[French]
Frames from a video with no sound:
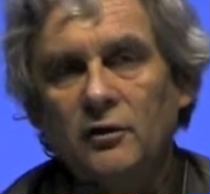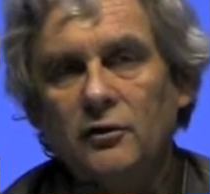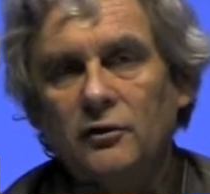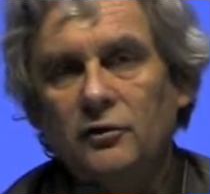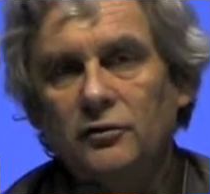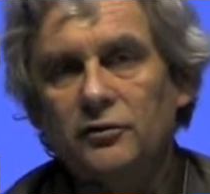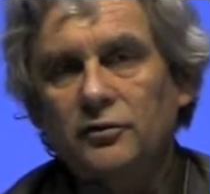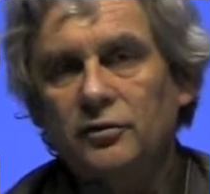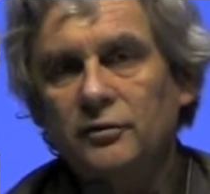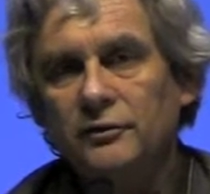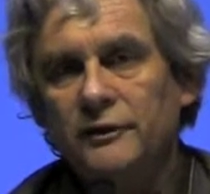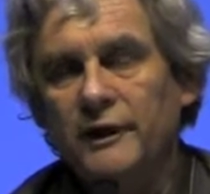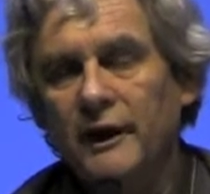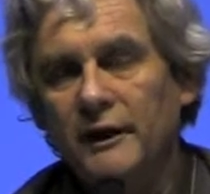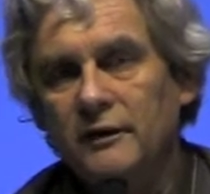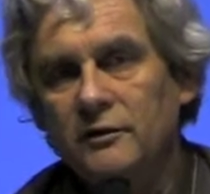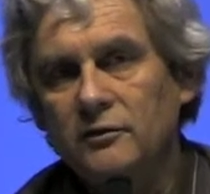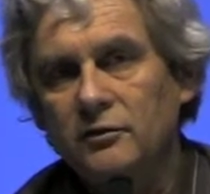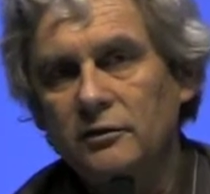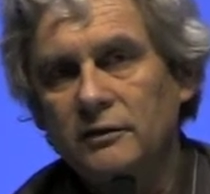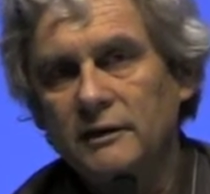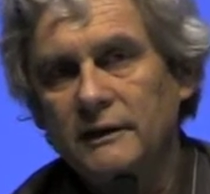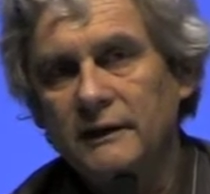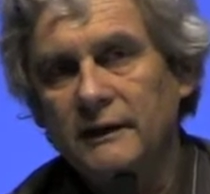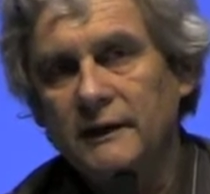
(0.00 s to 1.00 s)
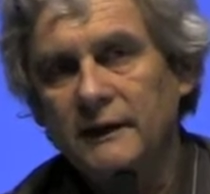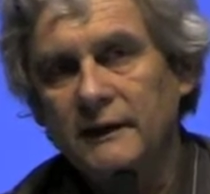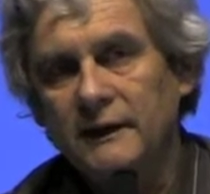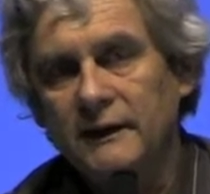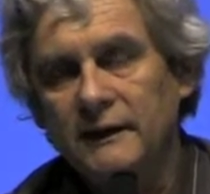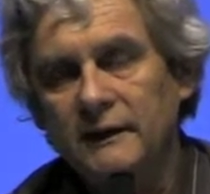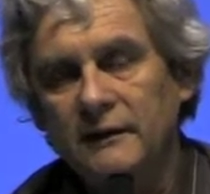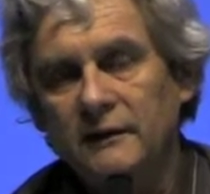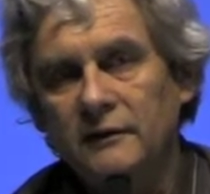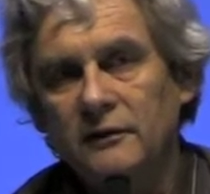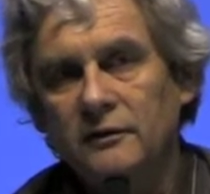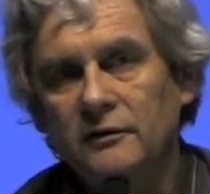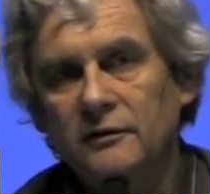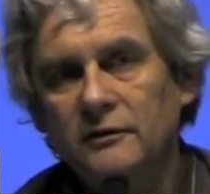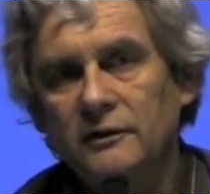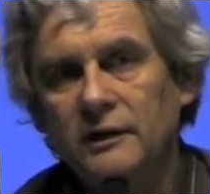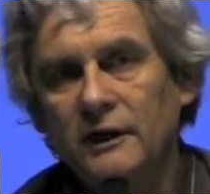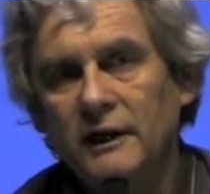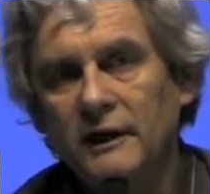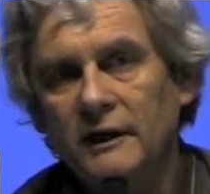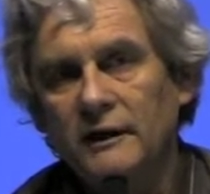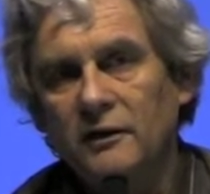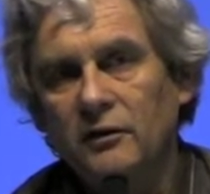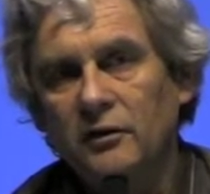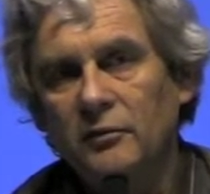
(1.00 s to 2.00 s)
que sont d'un côté le
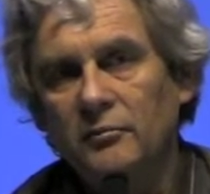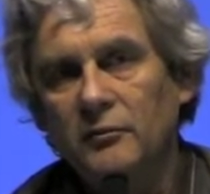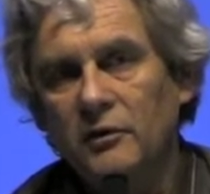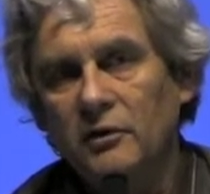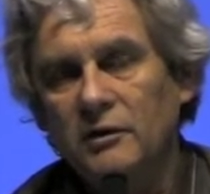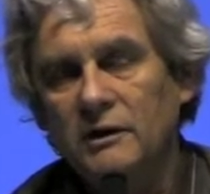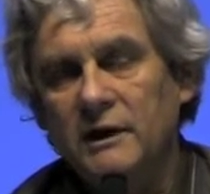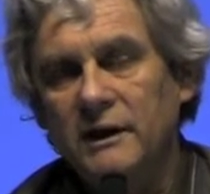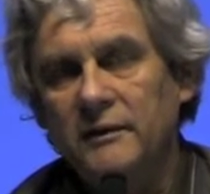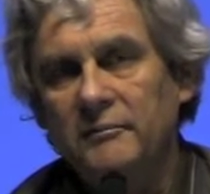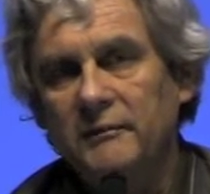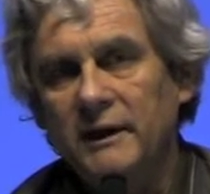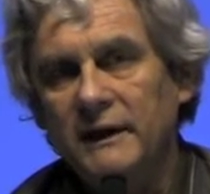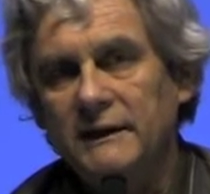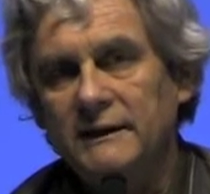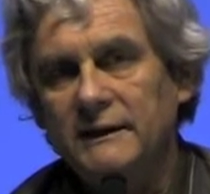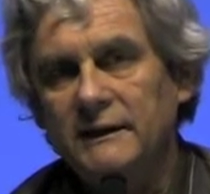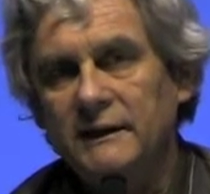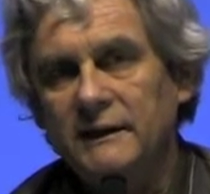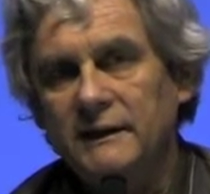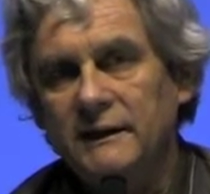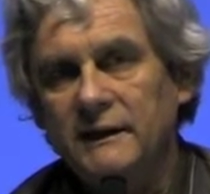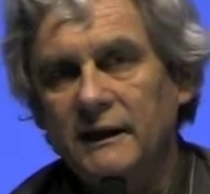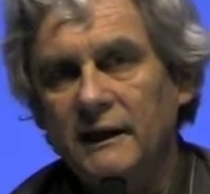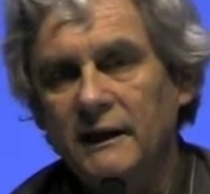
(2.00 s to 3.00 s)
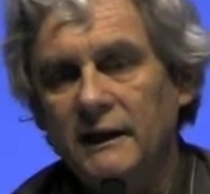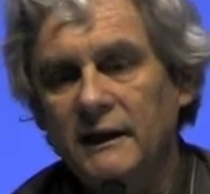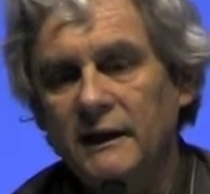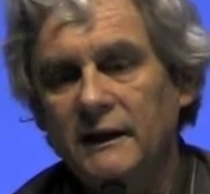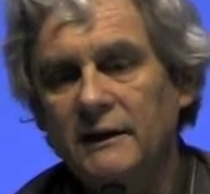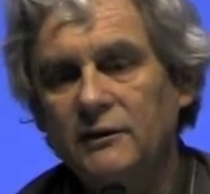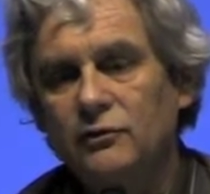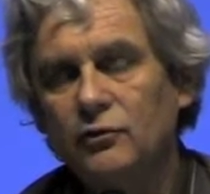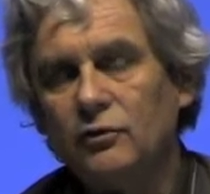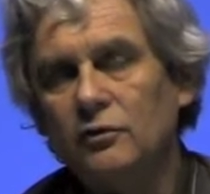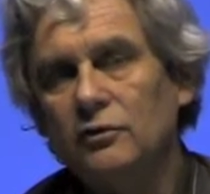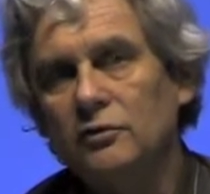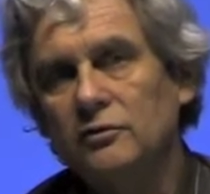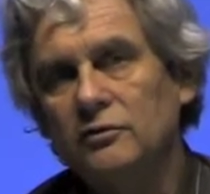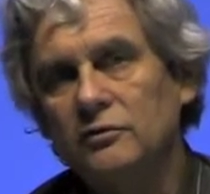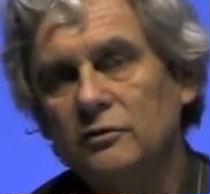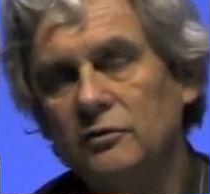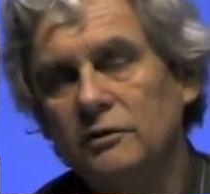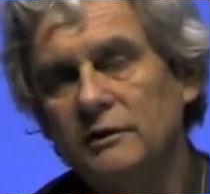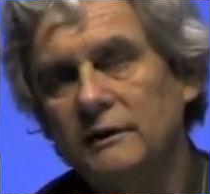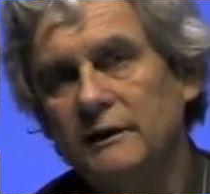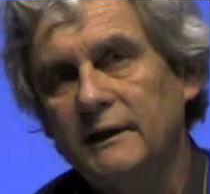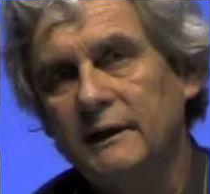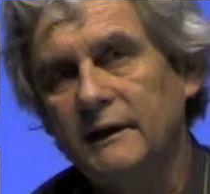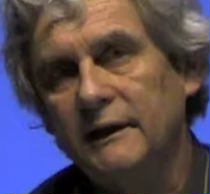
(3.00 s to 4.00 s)
dérèglement climatique et de l'autre
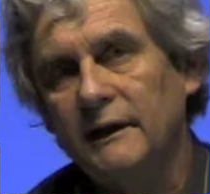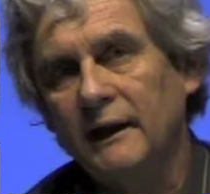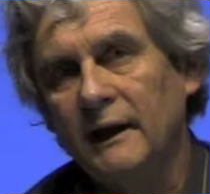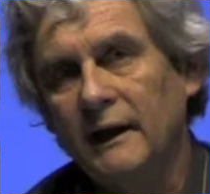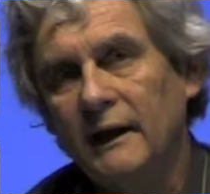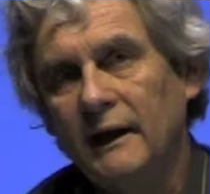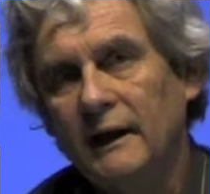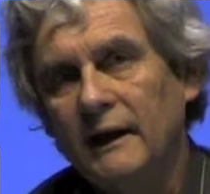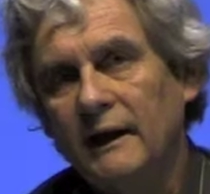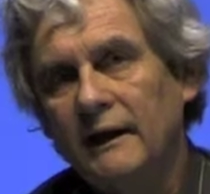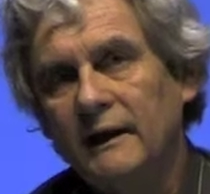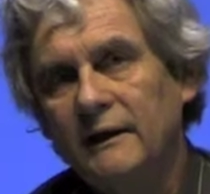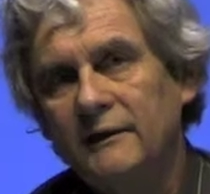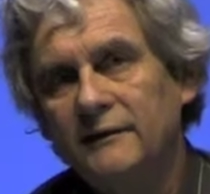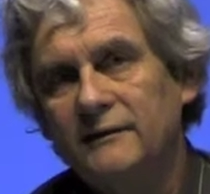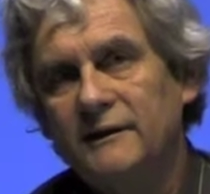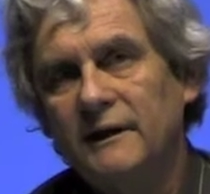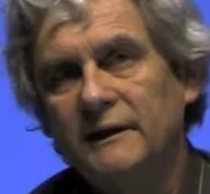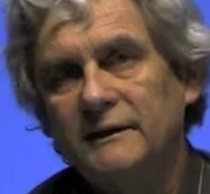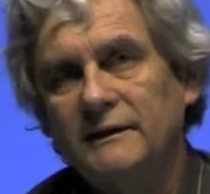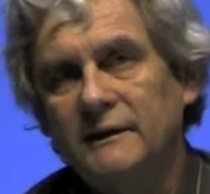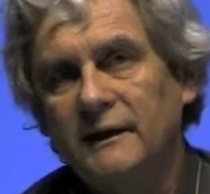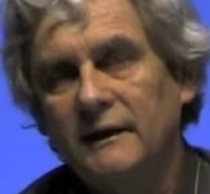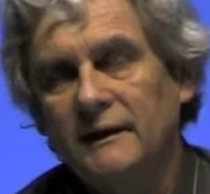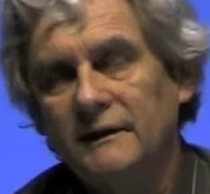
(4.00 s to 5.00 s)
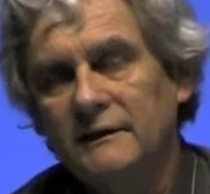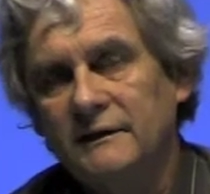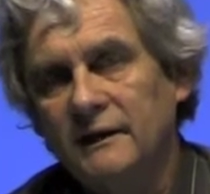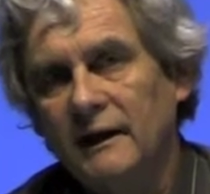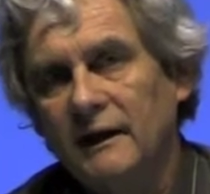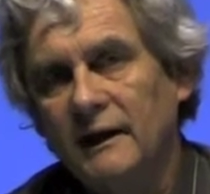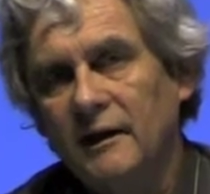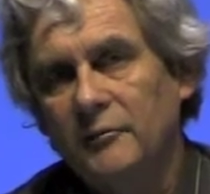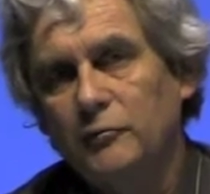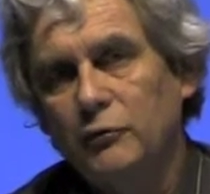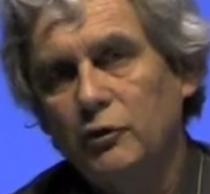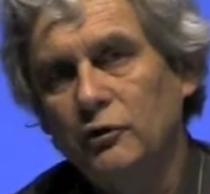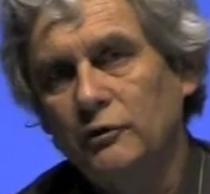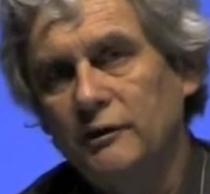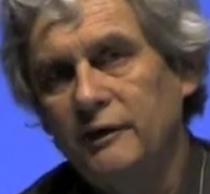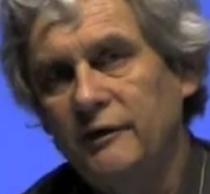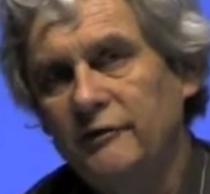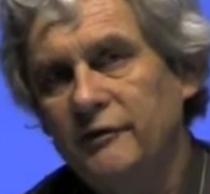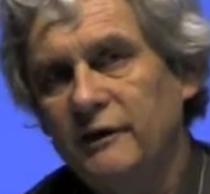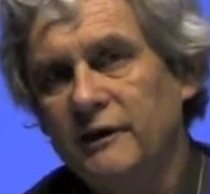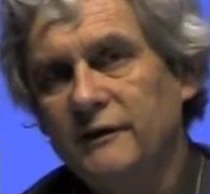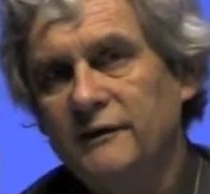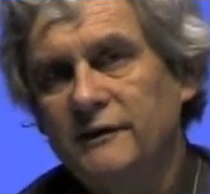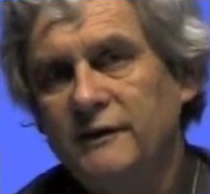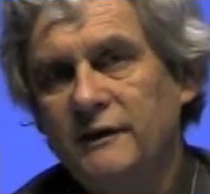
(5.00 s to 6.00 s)
côté les atteintes à la
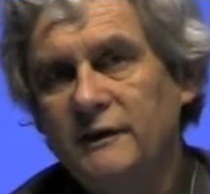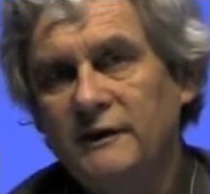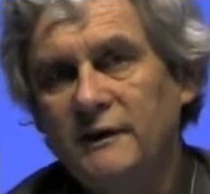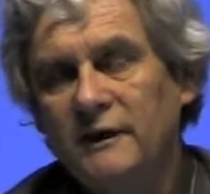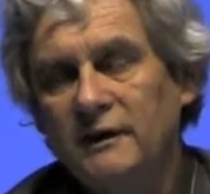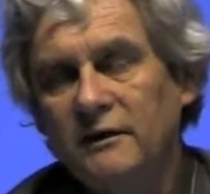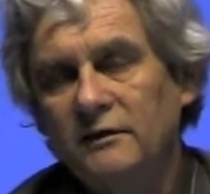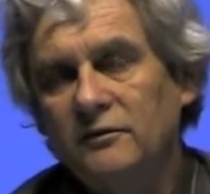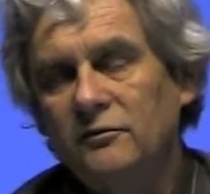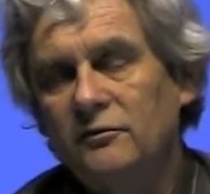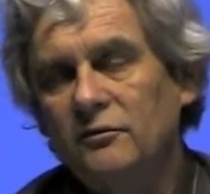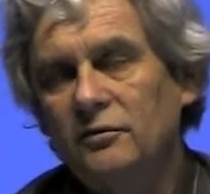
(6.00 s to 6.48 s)
biodiversité.